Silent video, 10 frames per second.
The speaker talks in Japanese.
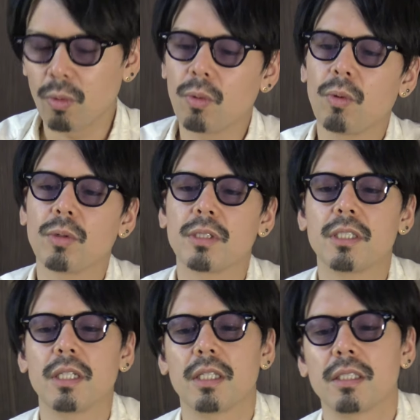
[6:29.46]
こっ
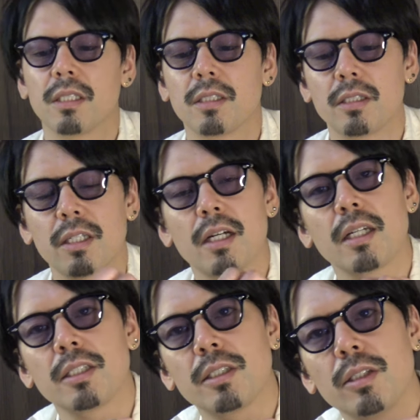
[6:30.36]
ちがですね艶
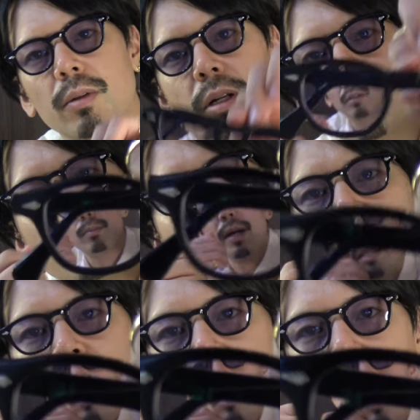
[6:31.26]
消しって言われる
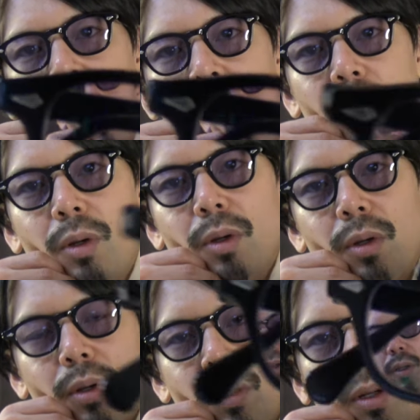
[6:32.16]
マットの、
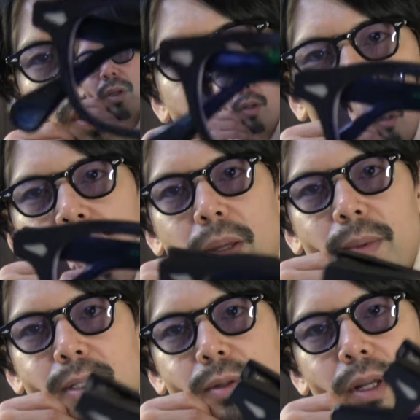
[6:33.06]
えー、タイプ
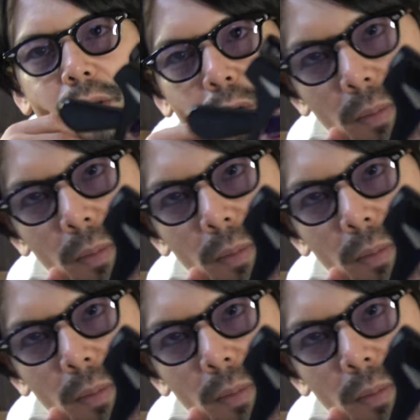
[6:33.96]
なんですよね表